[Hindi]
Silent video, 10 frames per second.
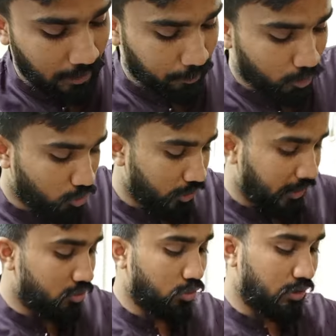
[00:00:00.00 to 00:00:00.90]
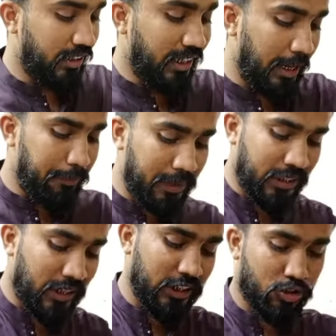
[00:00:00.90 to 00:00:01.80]
आप लोगों को एक सूट ये
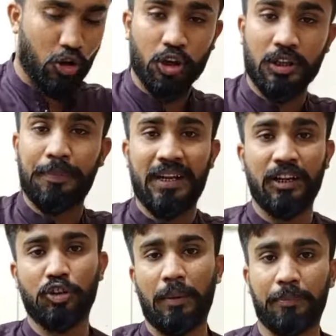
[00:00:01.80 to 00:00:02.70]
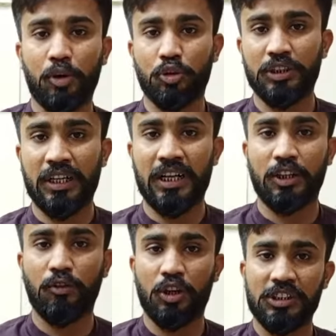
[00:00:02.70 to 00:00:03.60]
रेप्लिका का स्टॉक है पहले जो आप लोगों को दिखाया
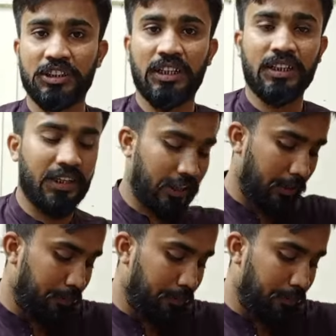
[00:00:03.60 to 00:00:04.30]
था वो ओरिजिनल था ये